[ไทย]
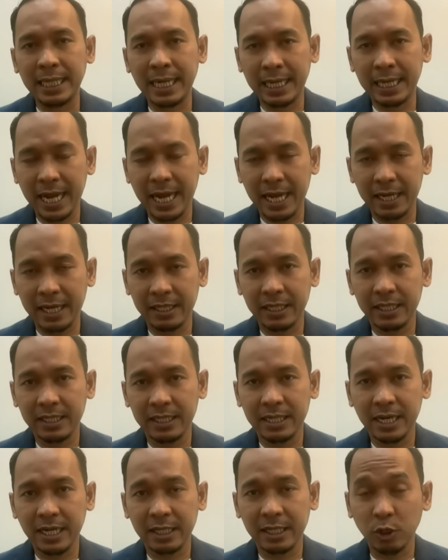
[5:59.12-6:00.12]
ในการที่
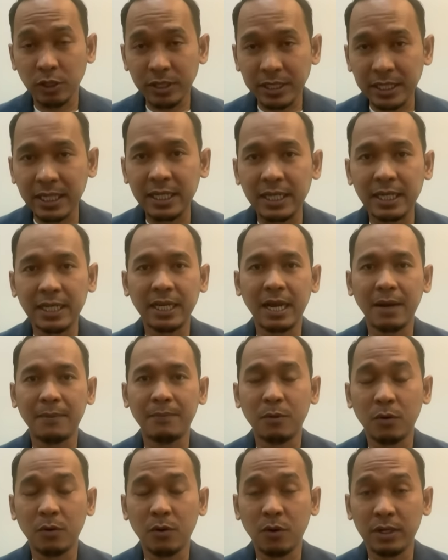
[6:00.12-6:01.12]
จะชดเชยกับ
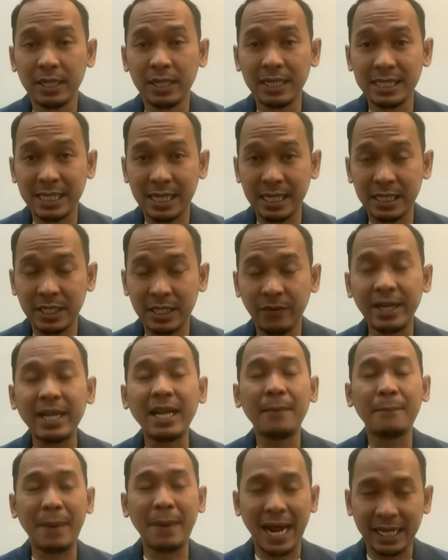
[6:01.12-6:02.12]
บุคคลที่เสียชีวิต
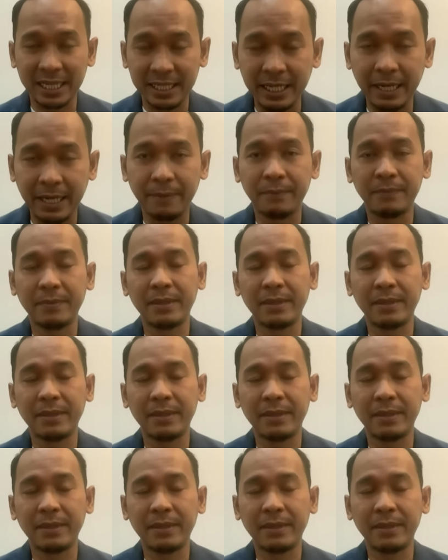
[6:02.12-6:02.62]
และบาดเจ็บ